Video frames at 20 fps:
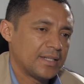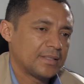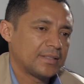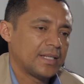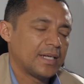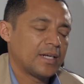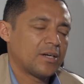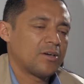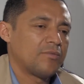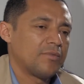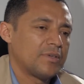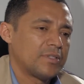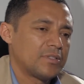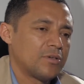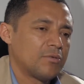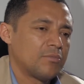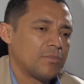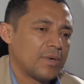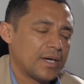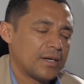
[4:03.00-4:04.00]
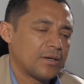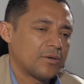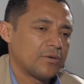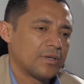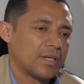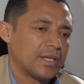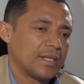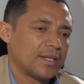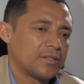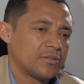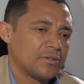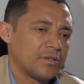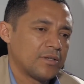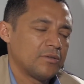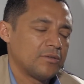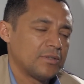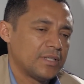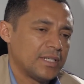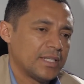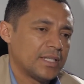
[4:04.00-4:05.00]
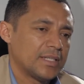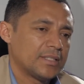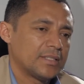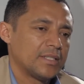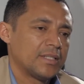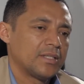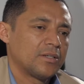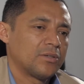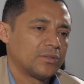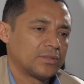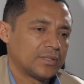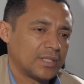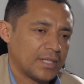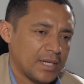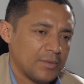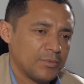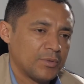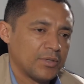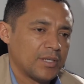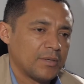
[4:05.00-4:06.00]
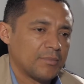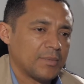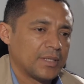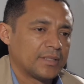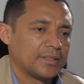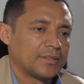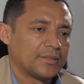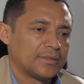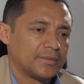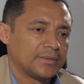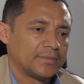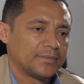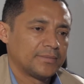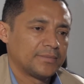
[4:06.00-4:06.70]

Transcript: ante la Convención Marco de las Naciones Unidas contra el Cambio Climático.